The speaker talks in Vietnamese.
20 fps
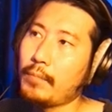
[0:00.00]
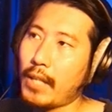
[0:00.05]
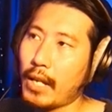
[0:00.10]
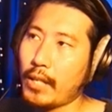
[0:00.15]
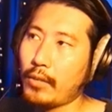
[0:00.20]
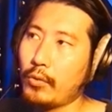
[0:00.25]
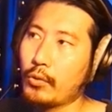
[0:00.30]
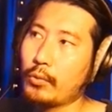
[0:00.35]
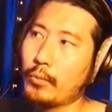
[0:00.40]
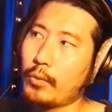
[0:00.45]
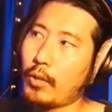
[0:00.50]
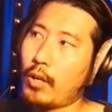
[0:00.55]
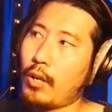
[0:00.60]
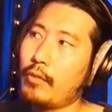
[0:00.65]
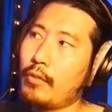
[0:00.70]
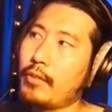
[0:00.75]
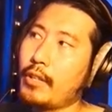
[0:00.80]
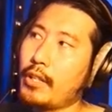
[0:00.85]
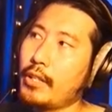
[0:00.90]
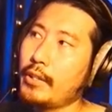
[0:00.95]
thanh của chúng nó
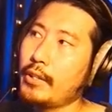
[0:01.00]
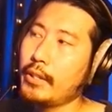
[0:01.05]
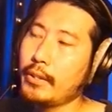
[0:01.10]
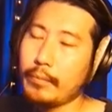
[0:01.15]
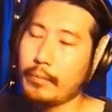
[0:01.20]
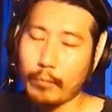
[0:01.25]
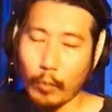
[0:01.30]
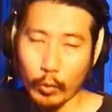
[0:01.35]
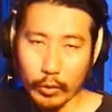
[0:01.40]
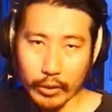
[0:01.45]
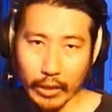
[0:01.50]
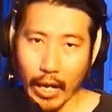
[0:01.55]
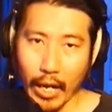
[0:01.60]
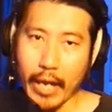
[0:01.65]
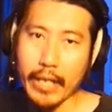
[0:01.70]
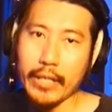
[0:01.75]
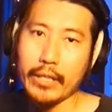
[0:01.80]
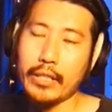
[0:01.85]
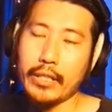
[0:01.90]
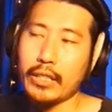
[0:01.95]
với một
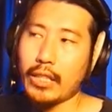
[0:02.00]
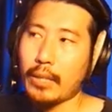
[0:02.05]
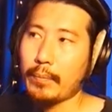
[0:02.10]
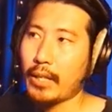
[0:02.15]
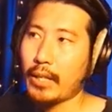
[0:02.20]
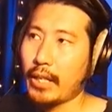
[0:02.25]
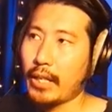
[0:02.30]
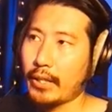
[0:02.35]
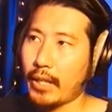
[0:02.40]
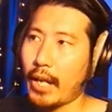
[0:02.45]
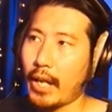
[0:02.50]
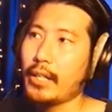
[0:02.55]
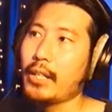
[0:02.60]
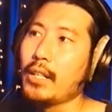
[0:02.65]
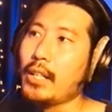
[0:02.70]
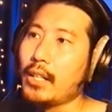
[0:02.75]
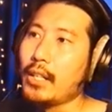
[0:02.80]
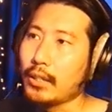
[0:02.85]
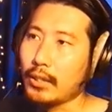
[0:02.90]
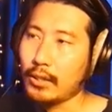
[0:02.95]
cái Little Ballet này
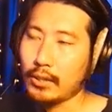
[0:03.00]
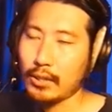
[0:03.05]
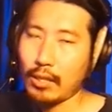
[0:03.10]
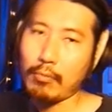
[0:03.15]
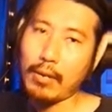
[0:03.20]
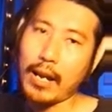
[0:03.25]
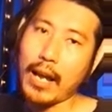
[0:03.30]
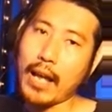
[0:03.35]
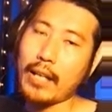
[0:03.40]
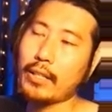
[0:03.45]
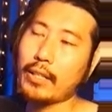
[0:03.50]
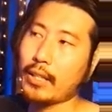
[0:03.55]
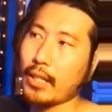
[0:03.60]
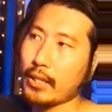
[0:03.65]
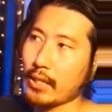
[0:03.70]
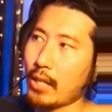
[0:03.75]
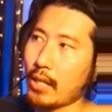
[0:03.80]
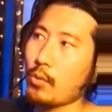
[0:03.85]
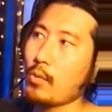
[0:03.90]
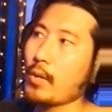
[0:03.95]
từ giọng hát đến các
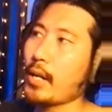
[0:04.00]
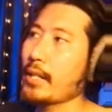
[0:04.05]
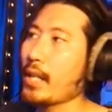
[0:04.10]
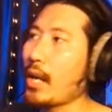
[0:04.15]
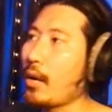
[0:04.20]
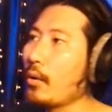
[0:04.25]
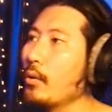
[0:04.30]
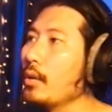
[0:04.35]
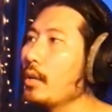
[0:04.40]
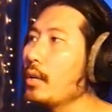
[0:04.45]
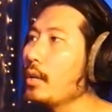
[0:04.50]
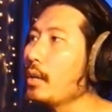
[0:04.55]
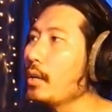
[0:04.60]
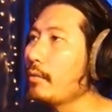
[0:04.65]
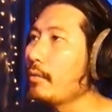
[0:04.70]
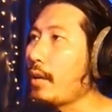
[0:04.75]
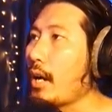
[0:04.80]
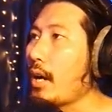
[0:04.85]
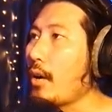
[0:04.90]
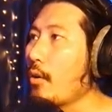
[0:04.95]
nhạc cụ khác nhau
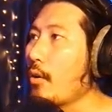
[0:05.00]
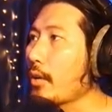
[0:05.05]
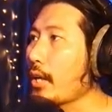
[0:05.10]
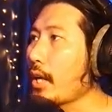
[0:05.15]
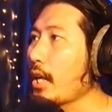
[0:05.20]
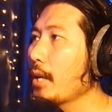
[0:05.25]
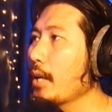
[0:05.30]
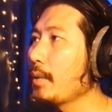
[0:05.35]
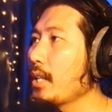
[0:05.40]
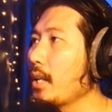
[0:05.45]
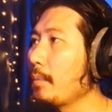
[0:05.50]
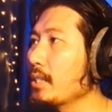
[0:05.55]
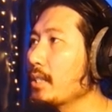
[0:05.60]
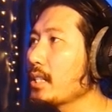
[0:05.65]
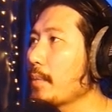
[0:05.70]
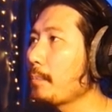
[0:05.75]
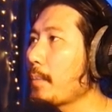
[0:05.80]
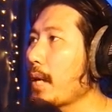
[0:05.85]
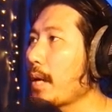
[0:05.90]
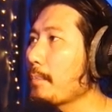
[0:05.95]
và ok bây giờ mình
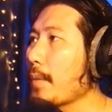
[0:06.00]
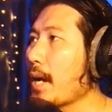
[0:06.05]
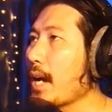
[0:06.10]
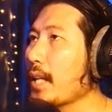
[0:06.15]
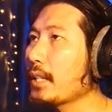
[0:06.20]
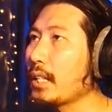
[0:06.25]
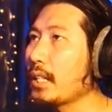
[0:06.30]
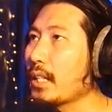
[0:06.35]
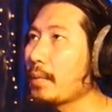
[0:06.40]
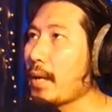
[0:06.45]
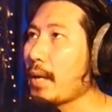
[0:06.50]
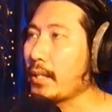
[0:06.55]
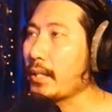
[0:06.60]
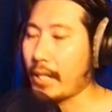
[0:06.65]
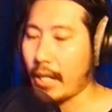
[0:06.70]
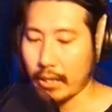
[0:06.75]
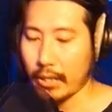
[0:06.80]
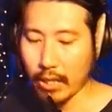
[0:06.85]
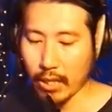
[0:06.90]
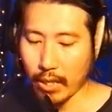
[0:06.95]
sẽ bypass để các bạn
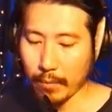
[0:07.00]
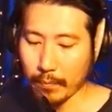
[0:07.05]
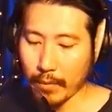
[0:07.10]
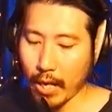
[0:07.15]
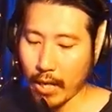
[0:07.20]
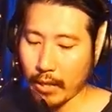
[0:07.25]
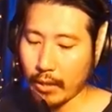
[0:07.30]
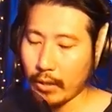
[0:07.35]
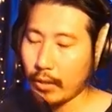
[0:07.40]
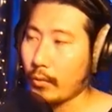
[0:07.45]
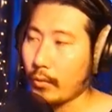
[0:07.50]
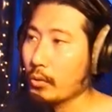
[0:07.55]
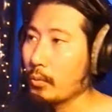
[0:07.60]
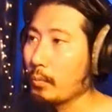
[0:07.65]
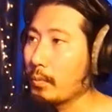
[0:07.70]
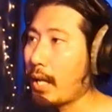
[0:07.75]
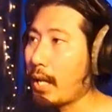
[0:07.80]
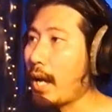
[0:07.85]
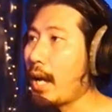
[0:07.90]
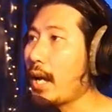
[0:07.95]
nghe thấy âm thanh của
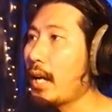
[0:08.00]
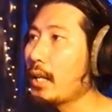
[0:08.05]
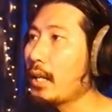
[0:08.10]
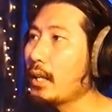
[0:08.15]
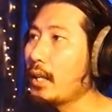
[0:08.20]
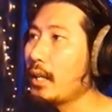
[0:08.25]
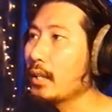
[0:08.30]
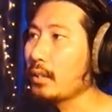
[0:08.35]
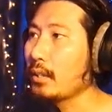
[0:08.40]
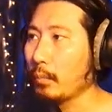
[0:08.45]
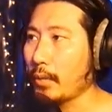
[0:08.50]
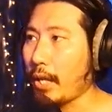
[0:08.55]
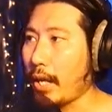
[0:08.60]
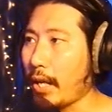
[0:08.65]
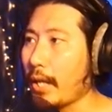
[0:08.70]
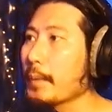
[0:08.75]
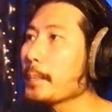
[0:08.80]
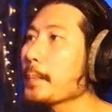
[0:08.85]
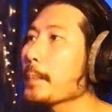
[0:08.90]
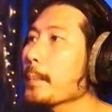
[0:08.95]
chúng ta uh, tổng thể
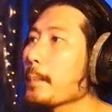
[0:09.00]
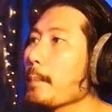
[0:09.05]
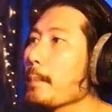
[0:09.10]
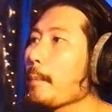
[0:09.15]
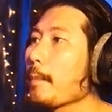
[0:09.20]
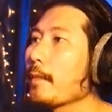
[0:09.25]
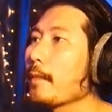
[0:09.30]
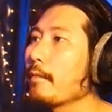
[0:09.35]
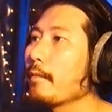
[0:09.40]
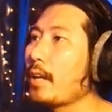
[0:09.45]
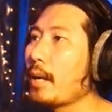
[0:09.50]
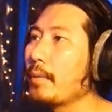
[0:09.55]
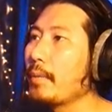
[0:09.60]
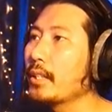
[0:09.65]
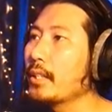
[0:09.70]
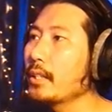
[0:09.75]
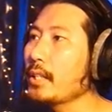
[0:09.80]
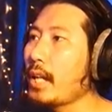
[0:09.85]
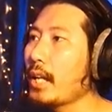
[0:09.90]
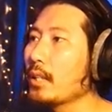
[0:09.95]
và mình
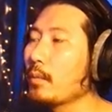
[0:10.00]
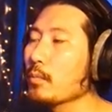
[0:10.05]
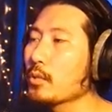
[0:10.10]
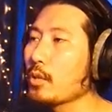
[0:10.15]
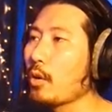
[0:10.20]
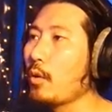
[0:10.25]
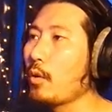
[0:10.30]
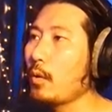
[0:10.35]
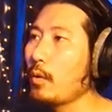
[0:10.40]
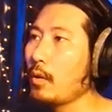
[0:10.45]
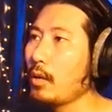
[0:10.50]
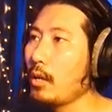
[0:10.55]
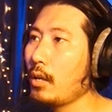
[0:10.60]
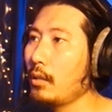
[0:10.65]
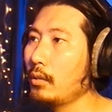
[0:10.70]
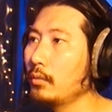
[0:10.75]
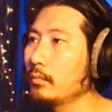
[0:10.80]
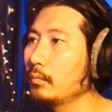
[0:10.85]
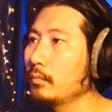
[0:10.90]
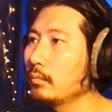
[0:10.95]
cứ để thông
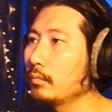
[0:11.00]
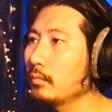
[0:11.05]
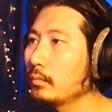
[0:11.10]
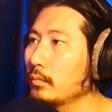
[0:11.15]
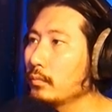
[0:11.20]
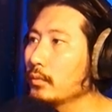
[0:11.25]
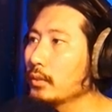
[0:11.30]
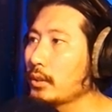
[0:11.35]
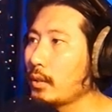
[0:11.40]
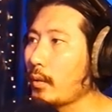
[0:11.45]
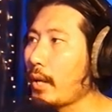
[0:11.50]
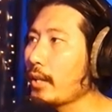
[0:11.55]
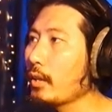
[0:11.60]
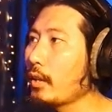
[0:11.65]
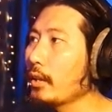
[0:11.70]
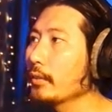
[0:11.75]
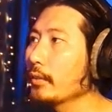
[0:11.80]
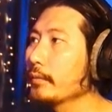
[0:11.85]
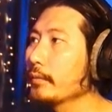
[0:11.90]
số uh, kiểu này thôi